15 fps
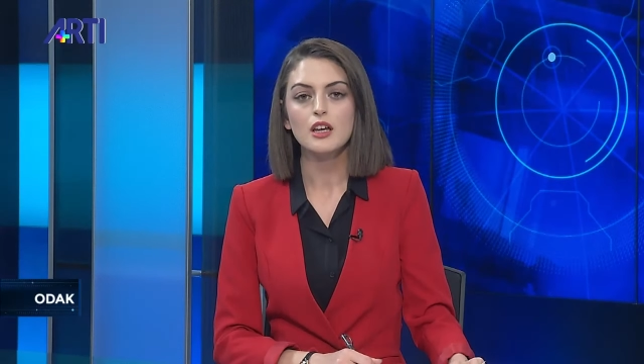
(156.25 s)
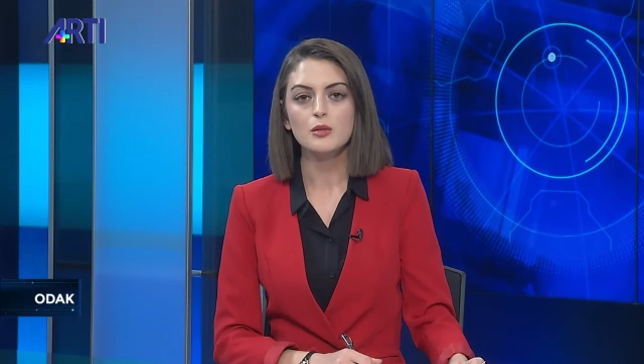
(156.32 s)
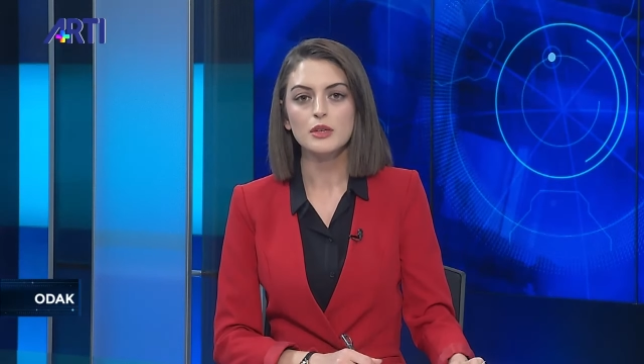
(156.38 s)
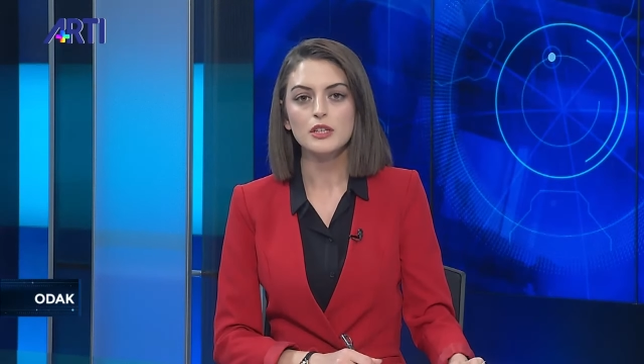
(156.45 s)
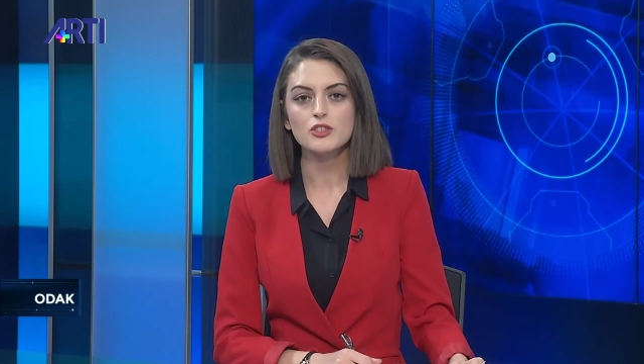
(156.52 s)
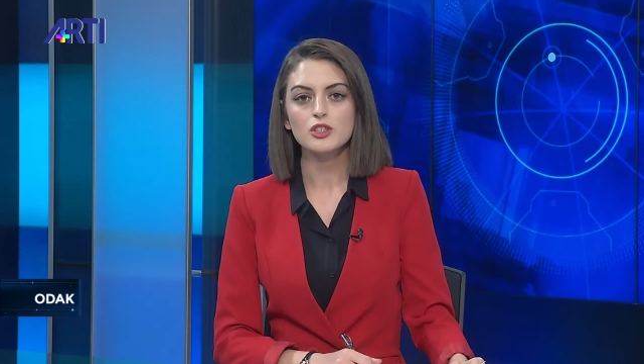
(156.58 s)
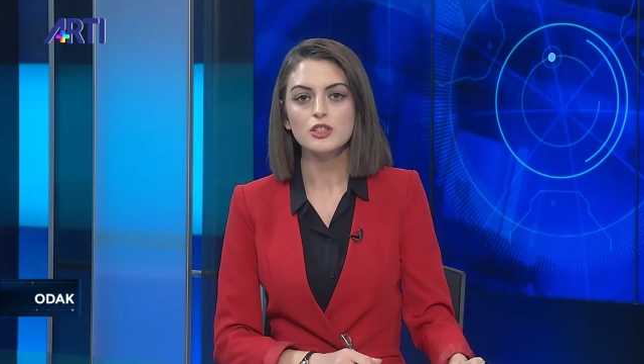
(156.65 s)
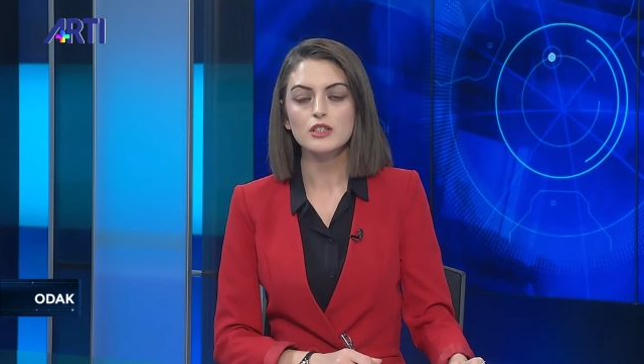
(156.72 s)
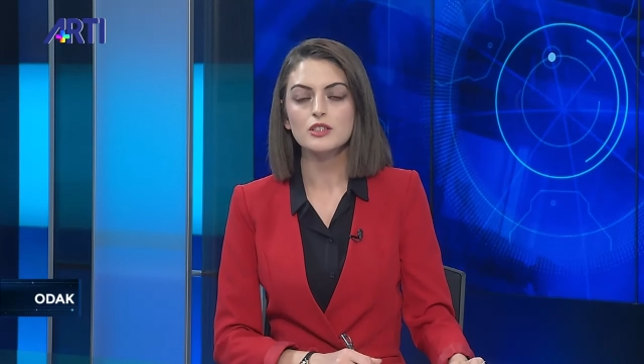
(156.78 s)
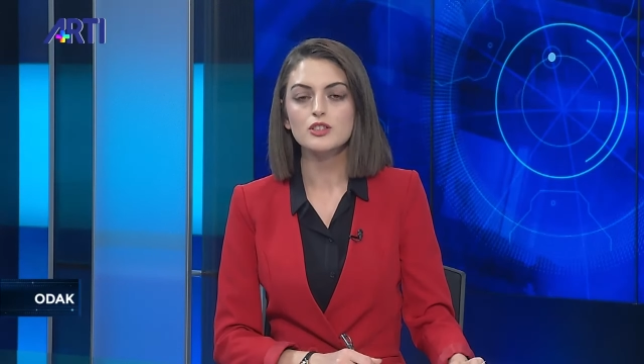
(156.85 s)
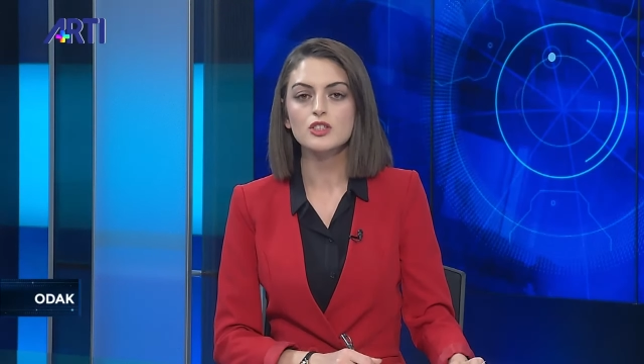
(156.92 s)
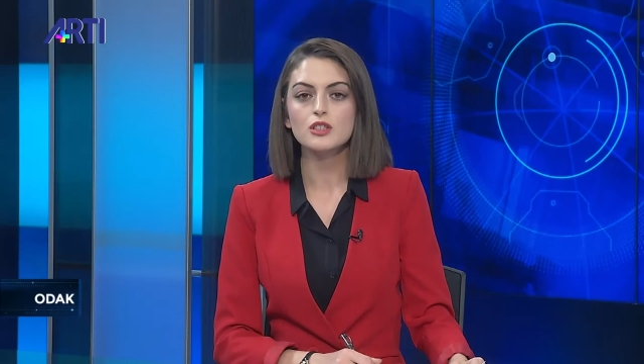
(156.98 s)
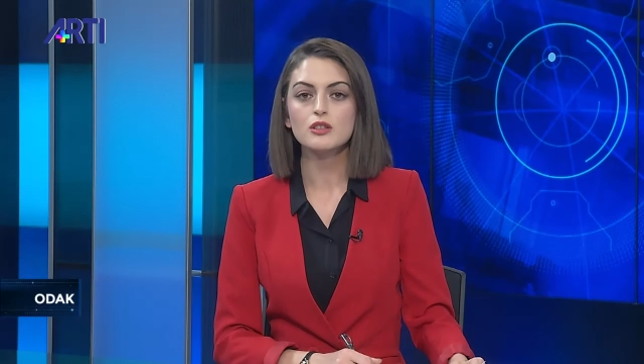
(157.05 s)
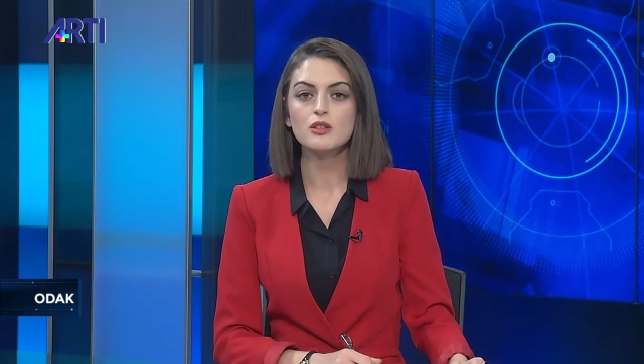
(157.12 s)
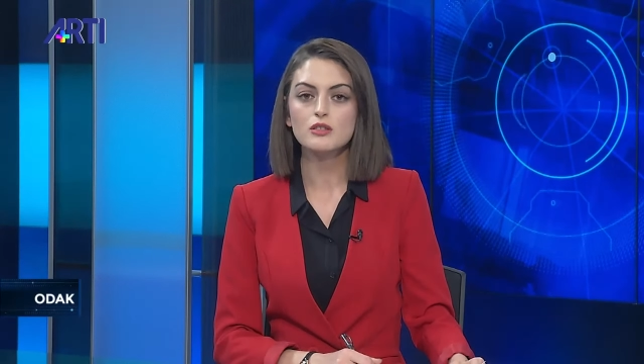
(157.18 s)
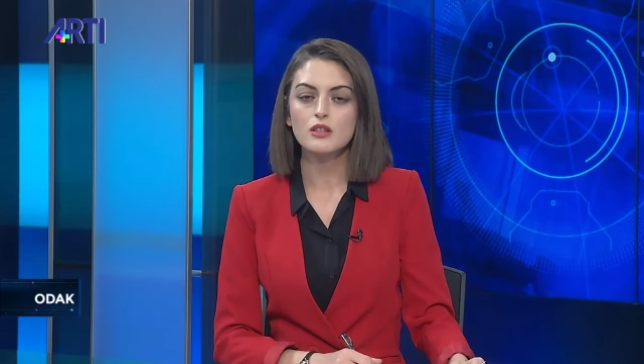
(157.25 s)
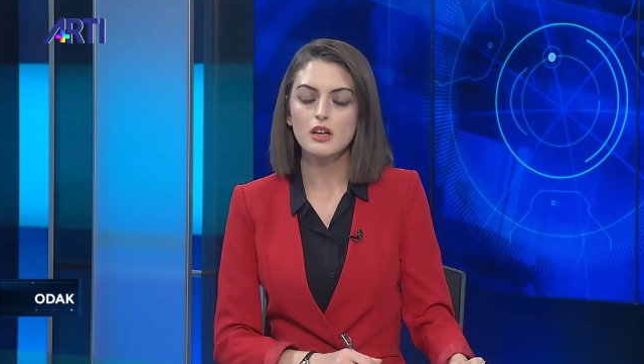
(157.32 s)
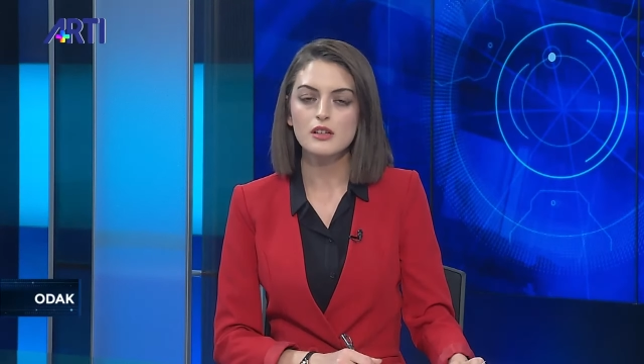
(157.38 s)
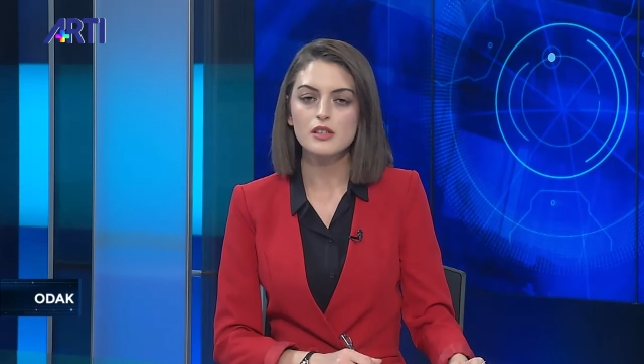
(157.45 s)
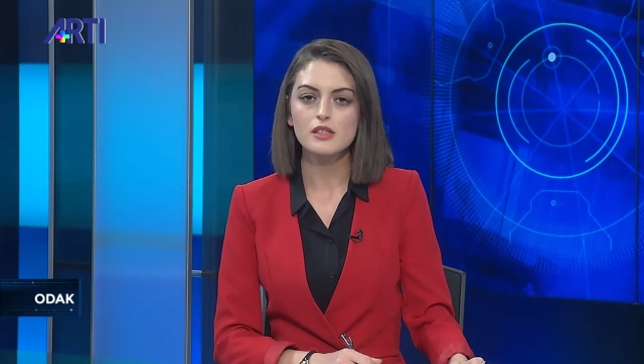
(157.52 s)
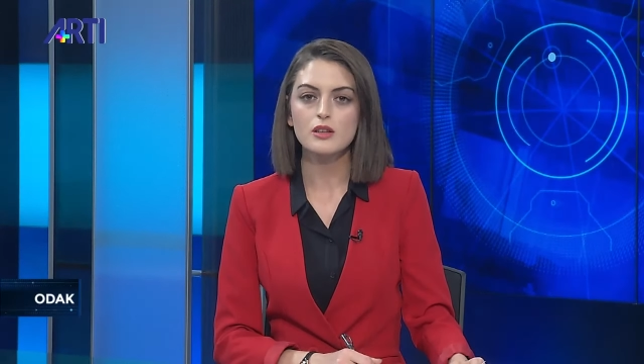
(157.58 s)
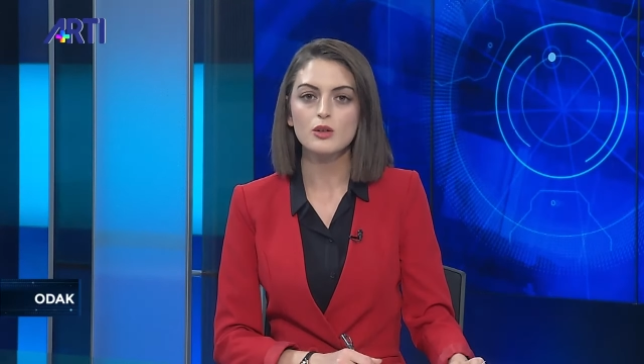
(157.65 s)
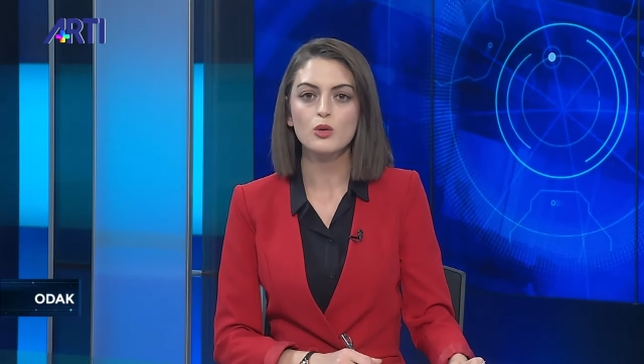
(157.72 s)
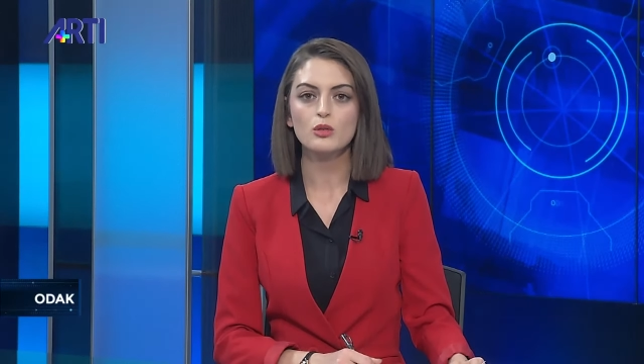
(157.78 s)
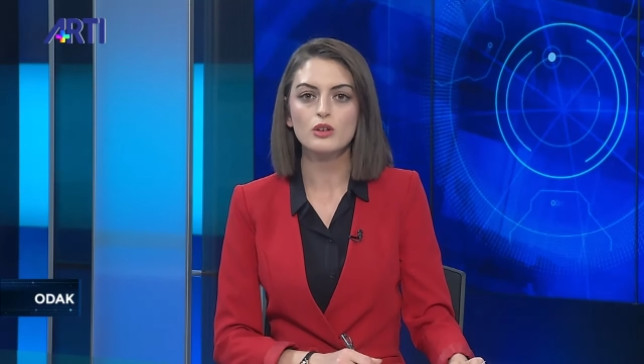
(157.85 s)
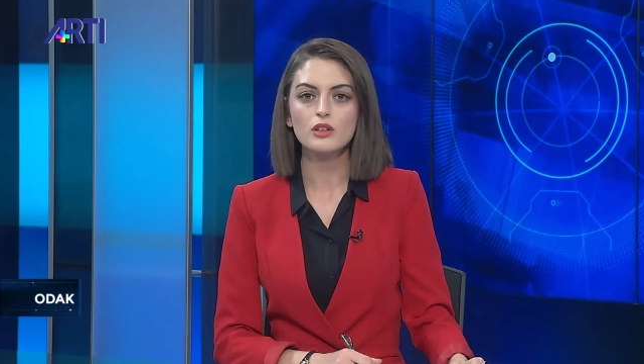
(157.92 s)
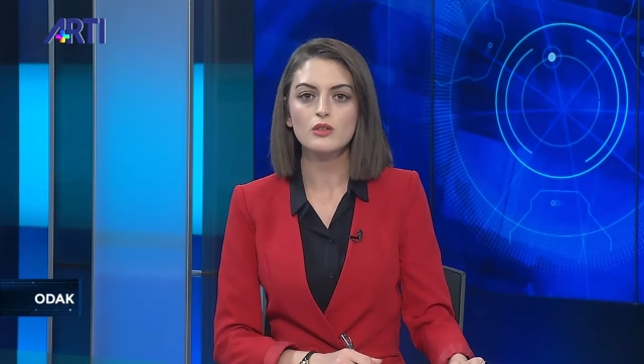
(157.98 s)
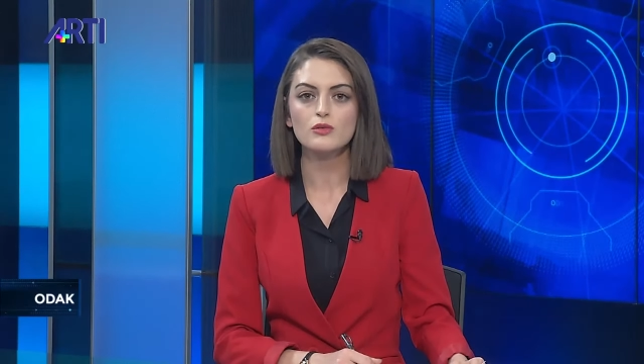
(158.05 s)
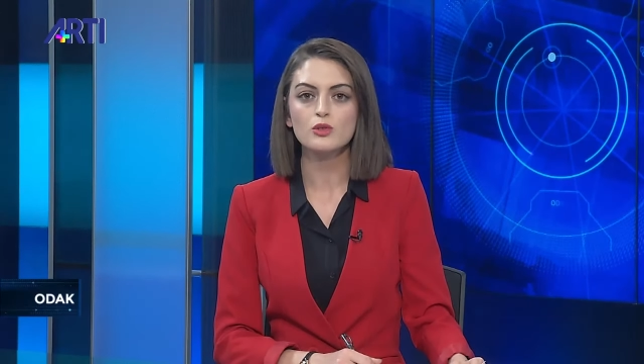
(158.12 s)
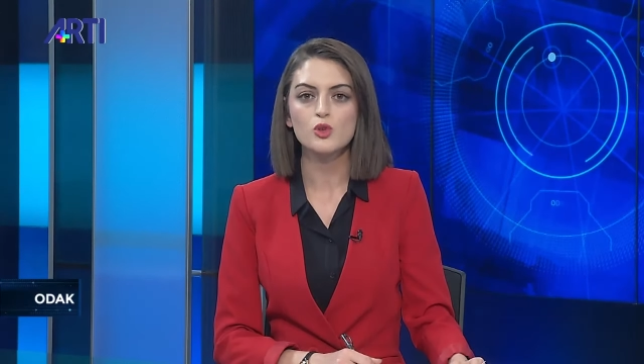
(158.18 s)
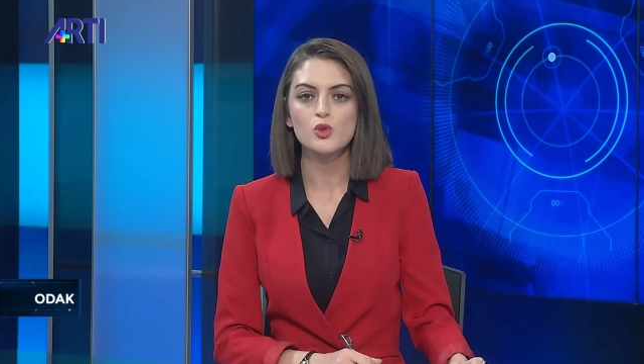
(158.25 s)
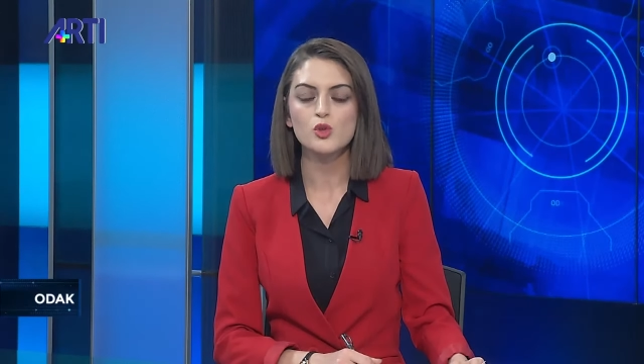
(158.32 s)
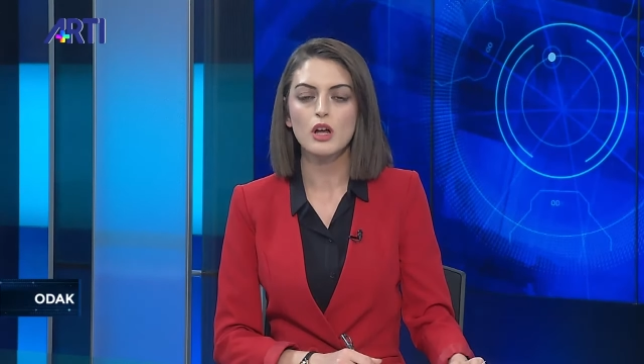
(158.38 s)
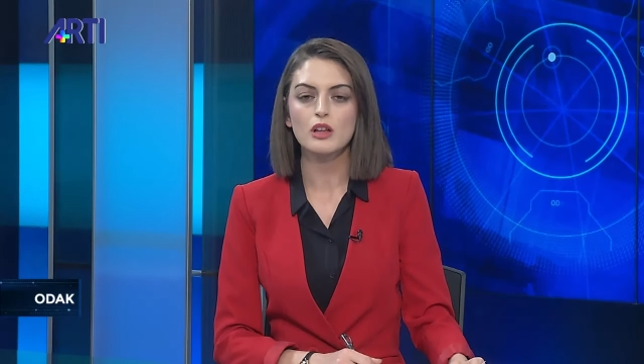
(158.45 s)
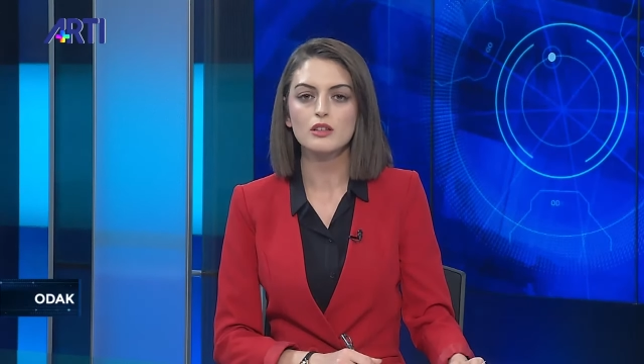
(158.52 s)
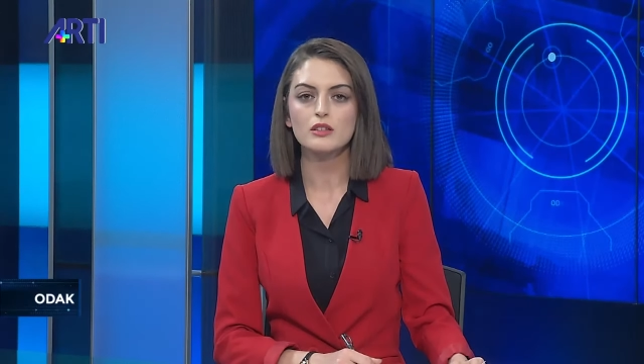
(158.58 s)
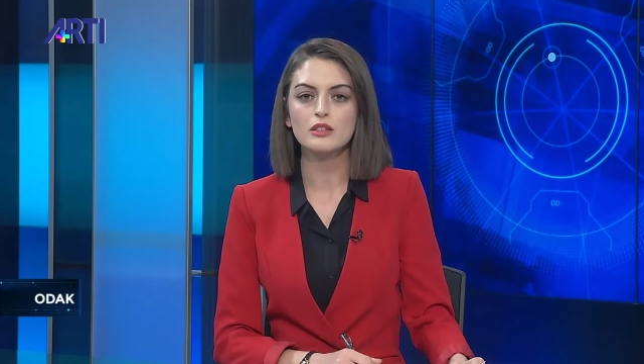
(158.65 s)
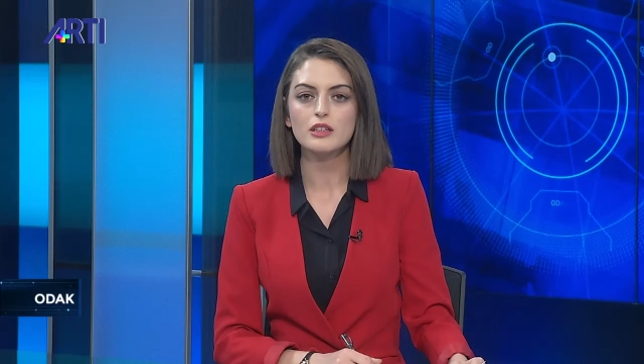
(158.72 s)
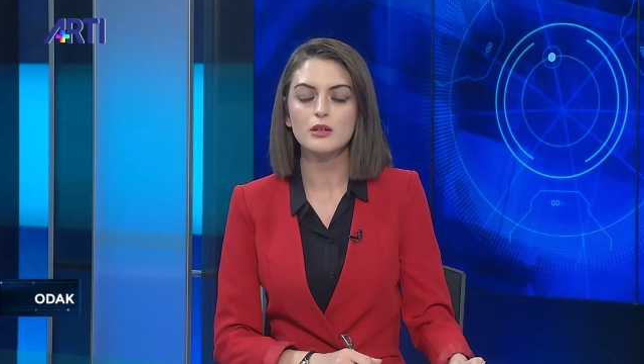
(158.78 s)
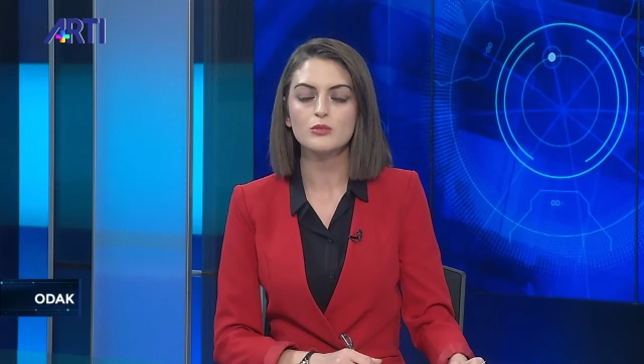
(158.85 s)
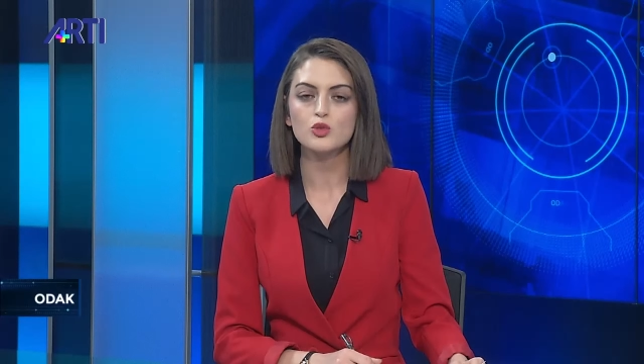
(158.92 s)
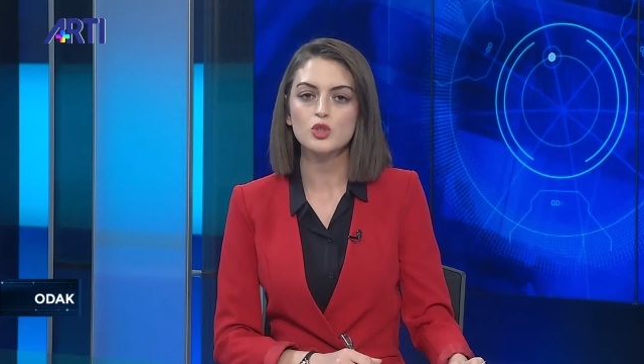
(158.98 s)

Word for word: Emekçiler için aslında koronavirüs salgınıyla